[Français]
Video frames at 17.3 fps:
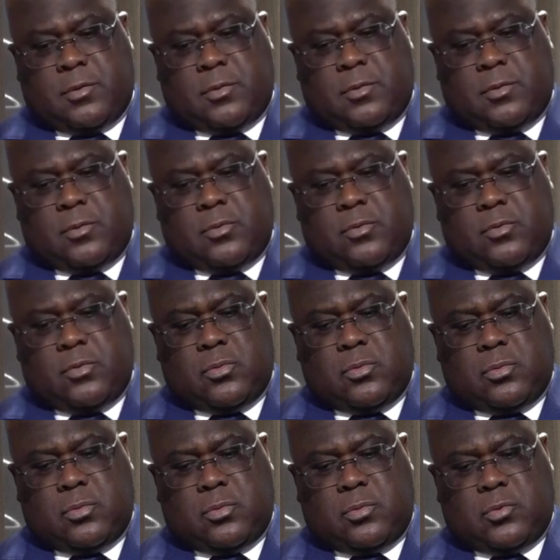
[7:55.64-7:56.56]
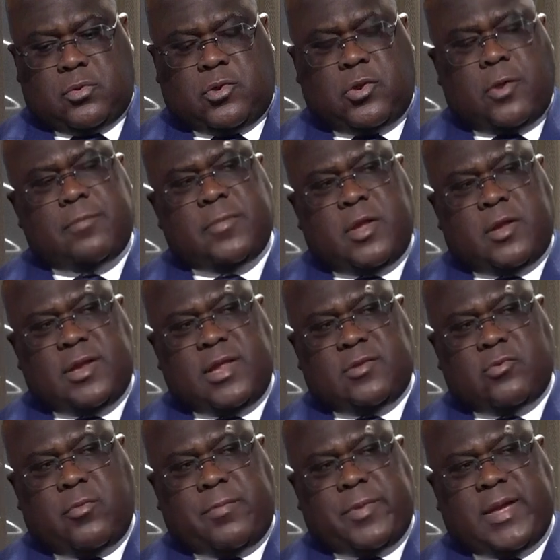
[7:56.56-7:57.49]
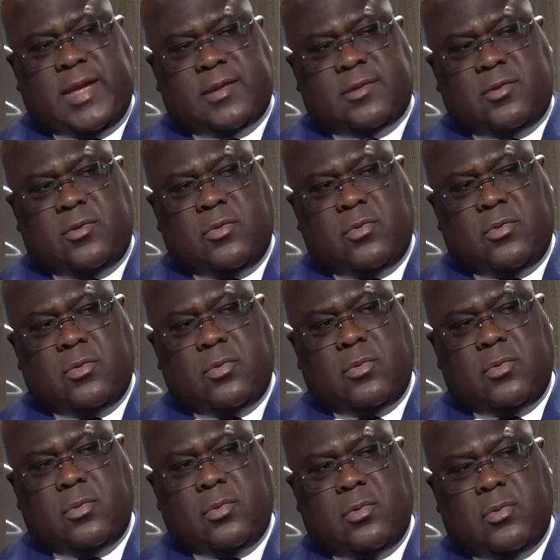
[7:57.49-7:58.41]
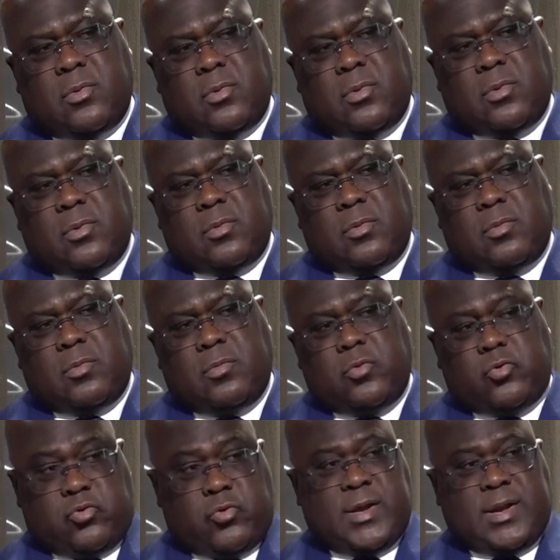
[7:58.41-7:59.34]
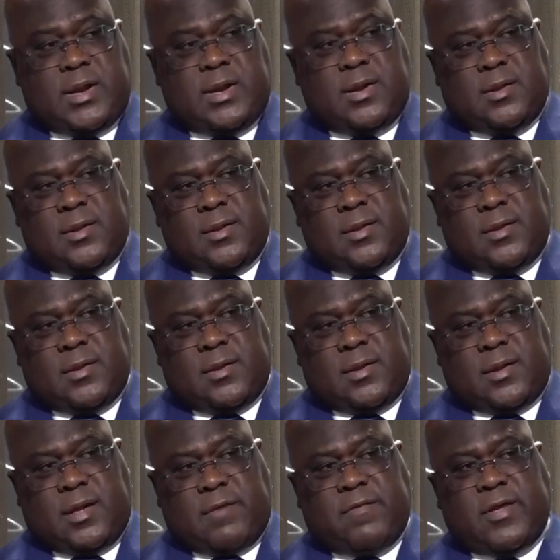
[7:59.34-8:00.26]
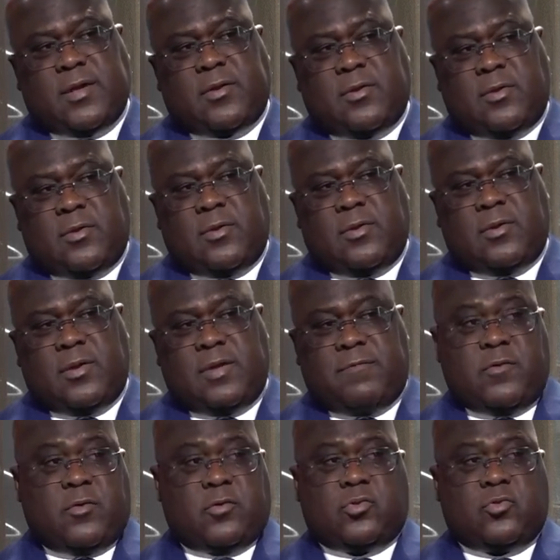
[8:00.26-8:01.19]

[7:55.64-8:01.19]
nous, sommes dans des opérations mutuelles avec les forces